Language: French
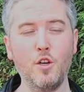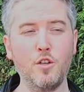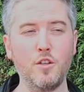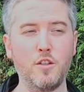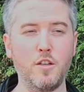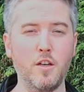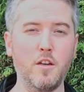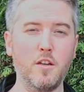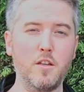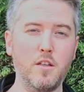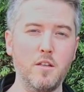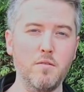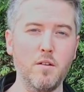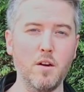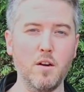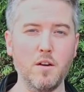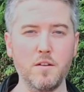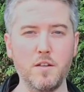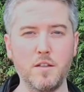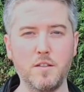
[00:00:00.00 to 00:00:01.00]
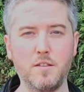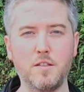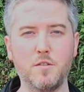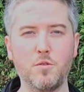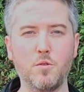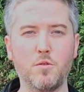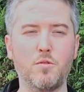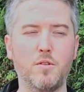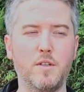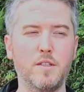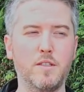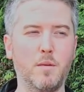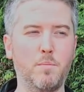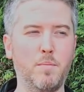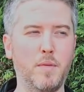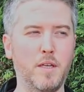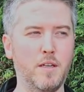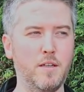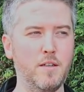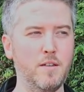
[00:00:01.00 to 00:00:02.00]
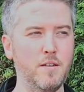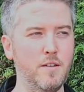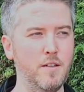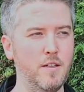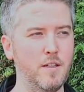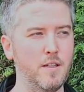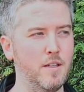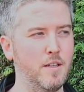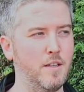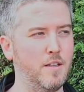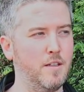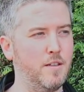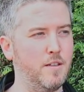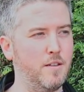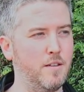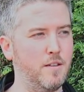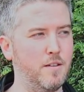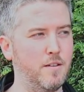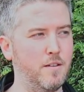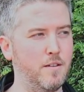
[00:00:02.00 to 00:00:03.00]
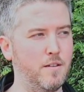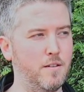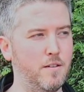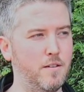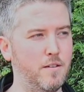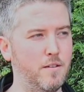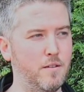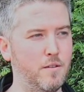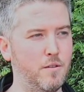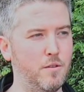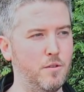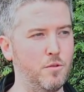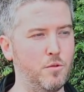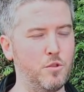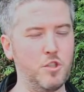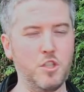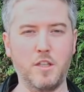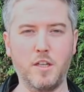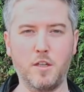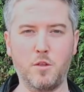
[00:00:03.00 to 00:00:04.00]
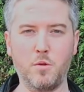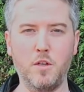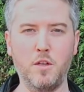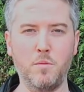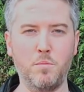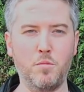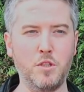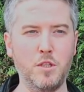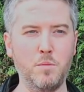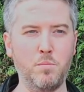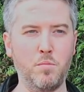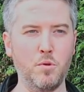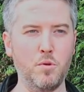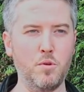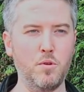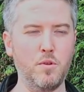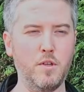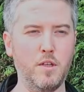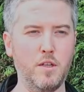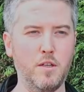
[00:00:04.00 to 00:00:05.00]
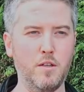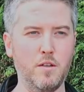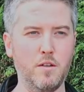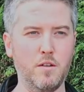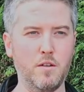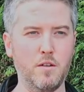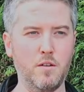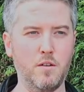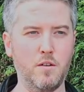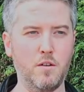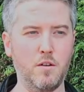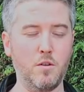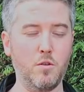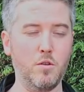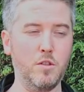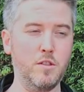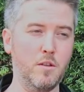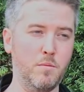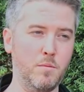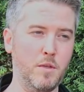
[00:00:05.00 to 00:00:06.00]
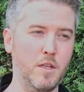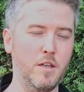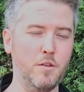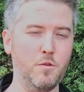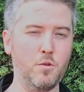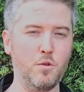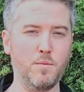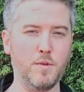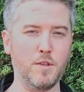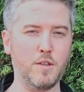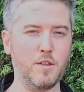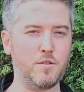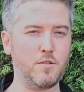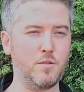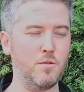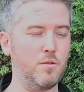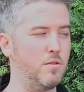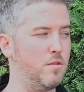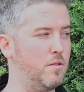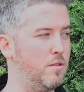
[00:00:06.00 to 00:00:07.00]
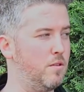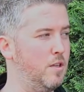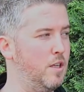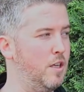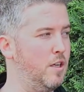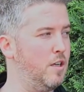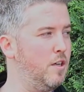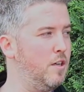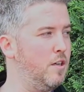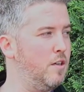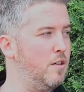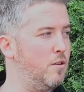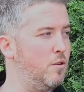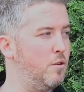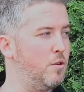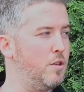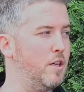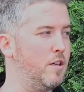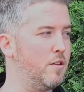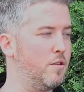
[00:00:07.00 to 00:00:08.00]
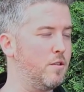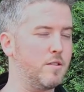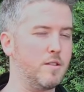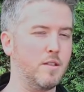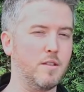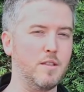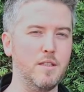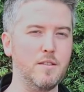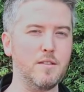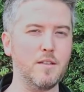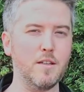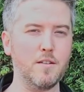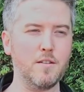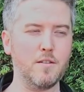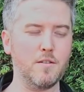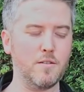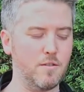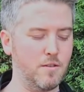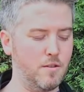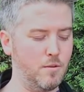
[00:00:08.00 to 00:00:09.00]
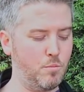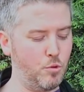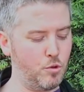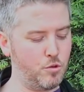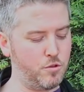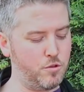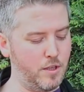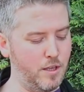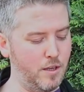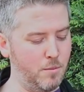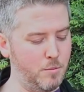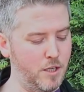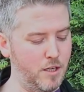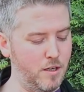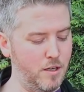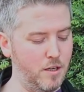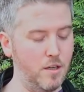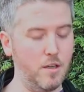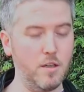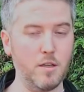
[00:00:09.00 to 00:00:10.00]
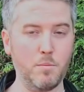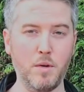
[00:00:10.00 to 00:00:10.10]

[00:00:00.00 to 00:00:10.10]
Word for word: qui est l'équivalent des ISO sur les APN. Euh, donc j'ai tâtonné un petit peu et en relisant bien la documentation, le gain de 117 pour cette caméra-là est